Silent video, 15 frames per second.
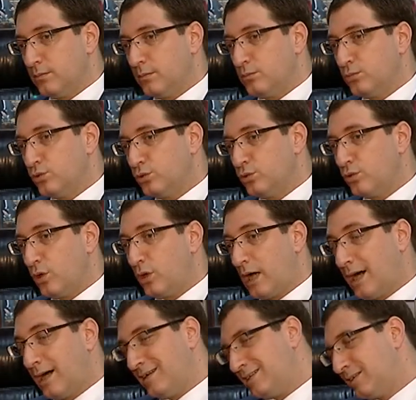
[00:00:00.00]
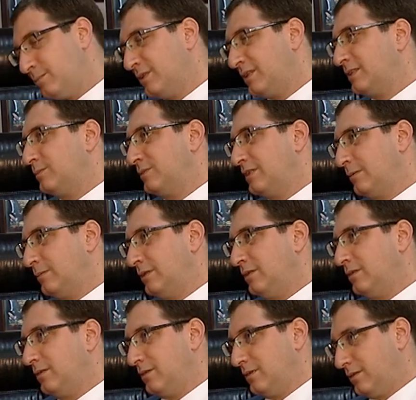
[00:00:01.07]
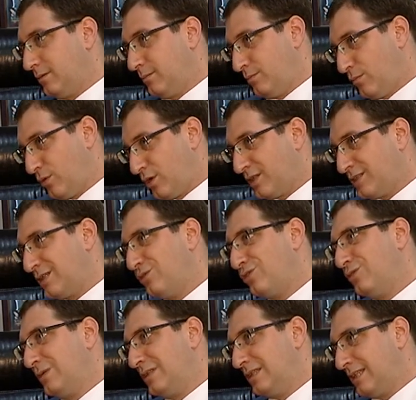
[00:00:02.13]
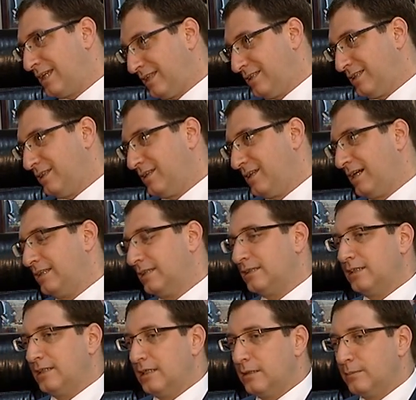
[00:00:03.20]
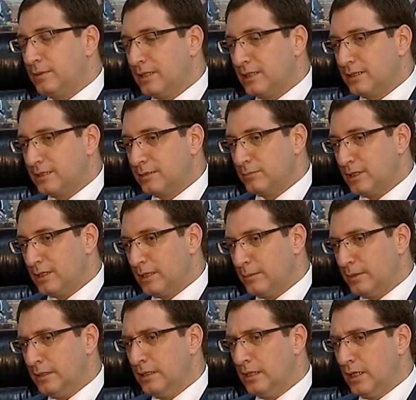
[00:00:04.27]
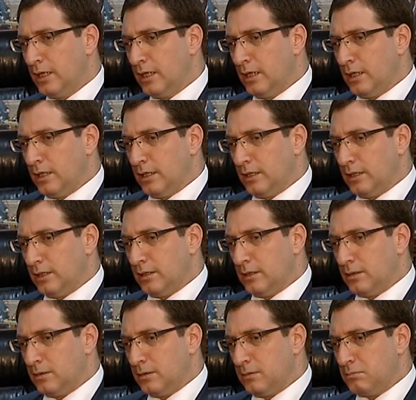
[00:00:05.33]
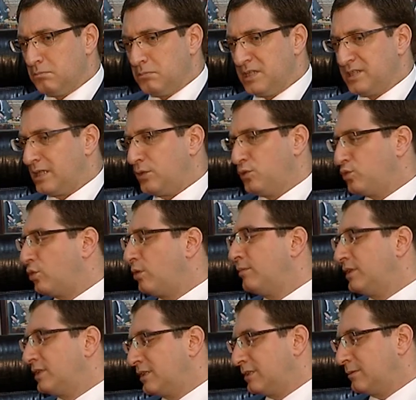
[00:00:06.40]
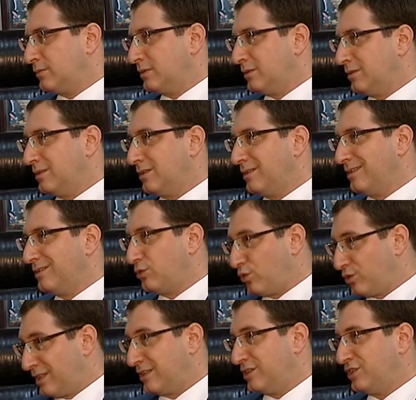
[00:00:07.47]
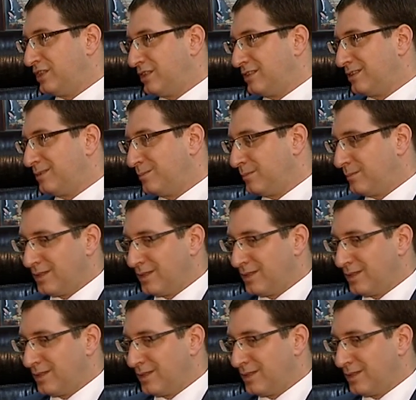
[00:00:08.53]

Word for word: Bunun ağırlıklı bir kısmı tabii bölgesel hükümetin kendi kaynaklarıyla yapılan yatırımlar ama e, mesela %15 kısmı doğrudan dış yatırım.